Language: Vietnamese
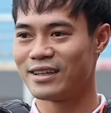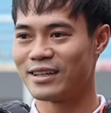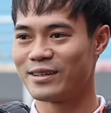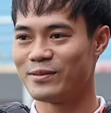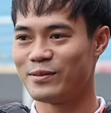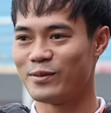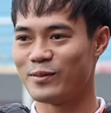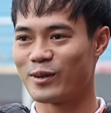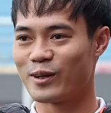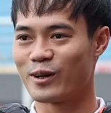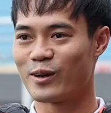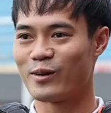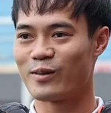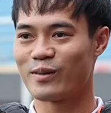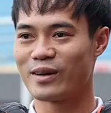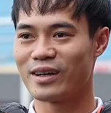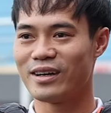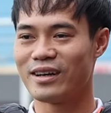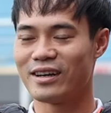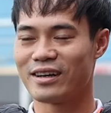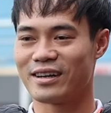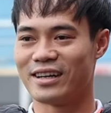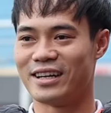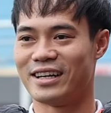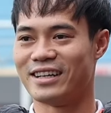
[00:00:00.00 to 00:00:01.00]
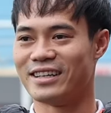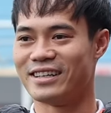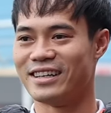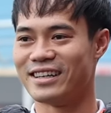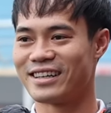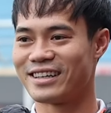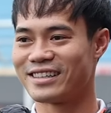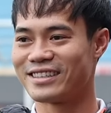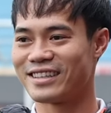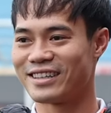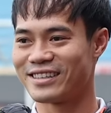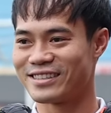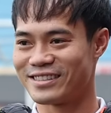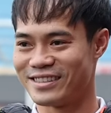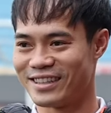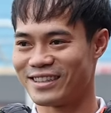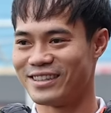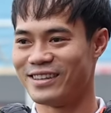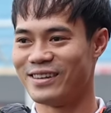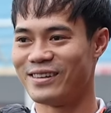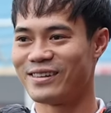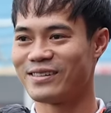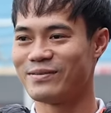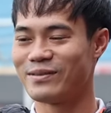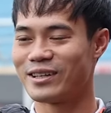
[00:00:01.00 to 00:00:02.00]
nhưng không nghĩ là đến cái trận trận
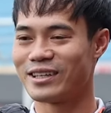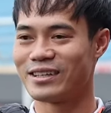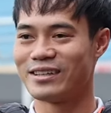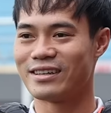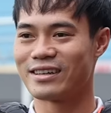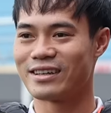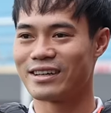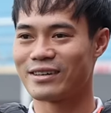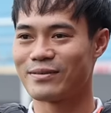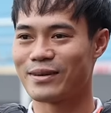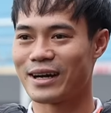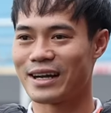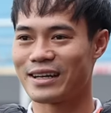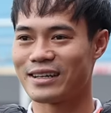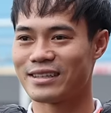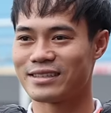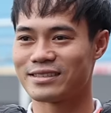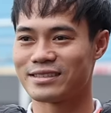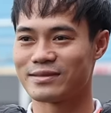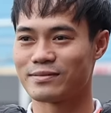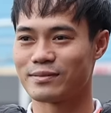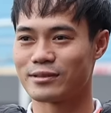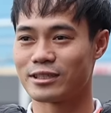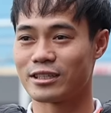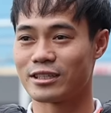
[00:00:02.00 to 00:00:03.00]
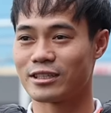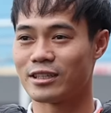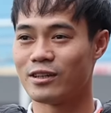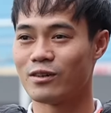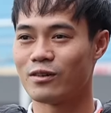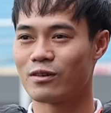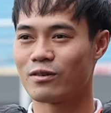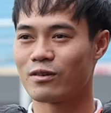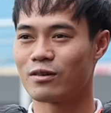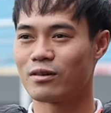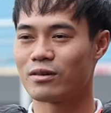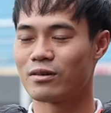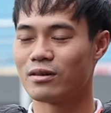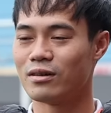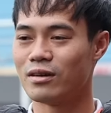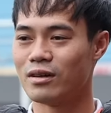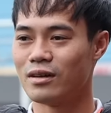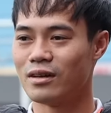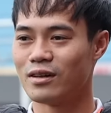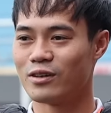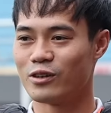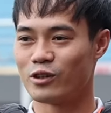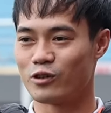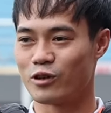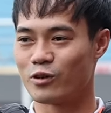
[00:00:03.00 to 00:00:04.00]
đấu của mình được ghi bàn này trận đấu của
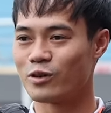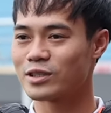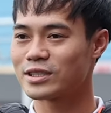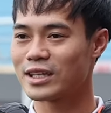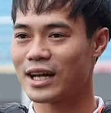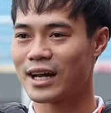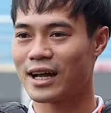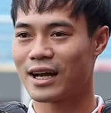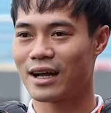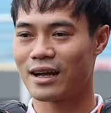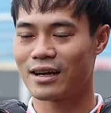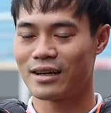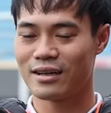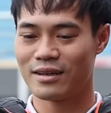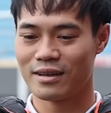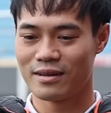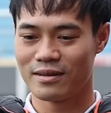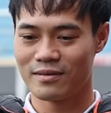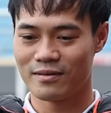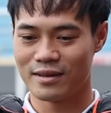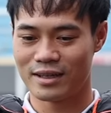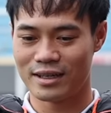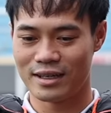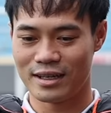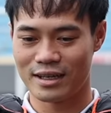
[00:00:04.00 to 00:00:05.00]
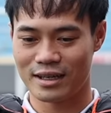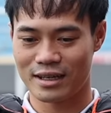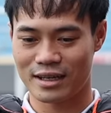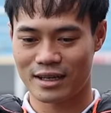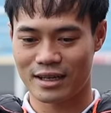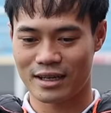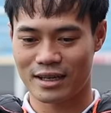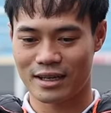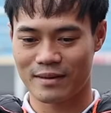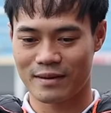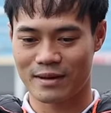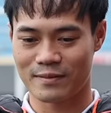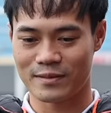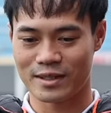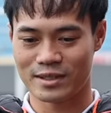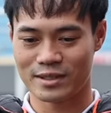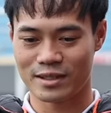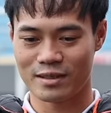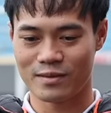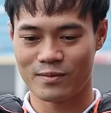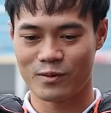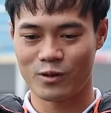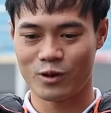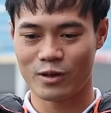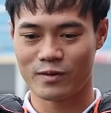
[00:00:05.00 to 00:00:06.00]
đội tuyển quốc gia. Vì nên là em cảm thấy rất
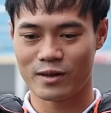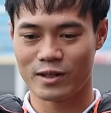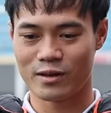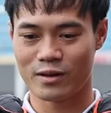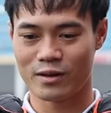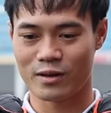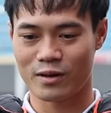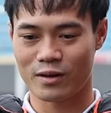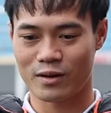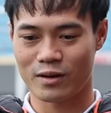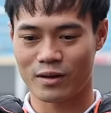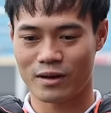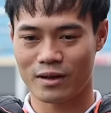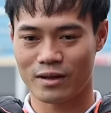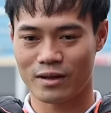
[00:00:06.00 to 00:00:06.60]
là vui vì điều đó,